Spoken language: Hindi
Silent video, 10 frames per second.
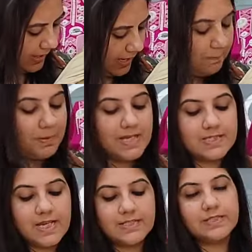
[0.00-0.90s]
एंड प्लस
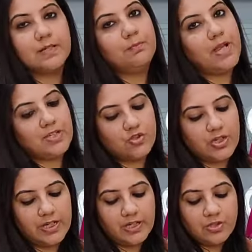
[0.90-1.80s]
साइजेस का प्राइस
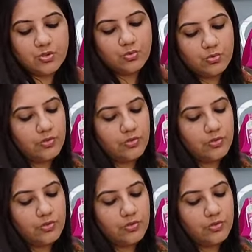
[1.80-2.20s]
रहेगा टू